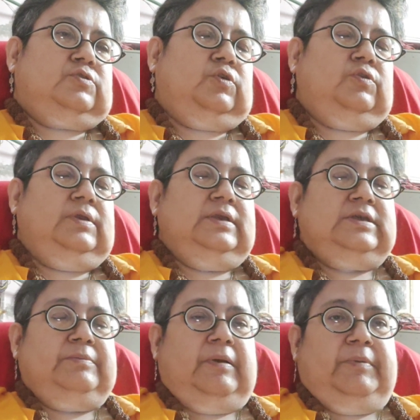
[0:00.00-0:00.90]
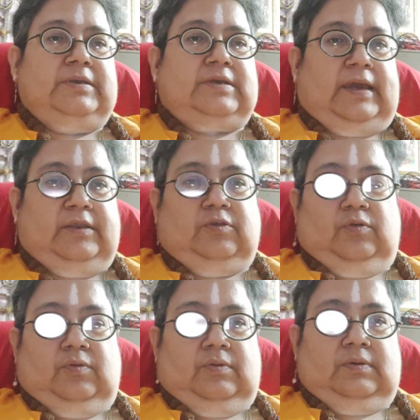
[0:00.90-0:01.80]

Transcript: শকুনি যেভাবে চাইতো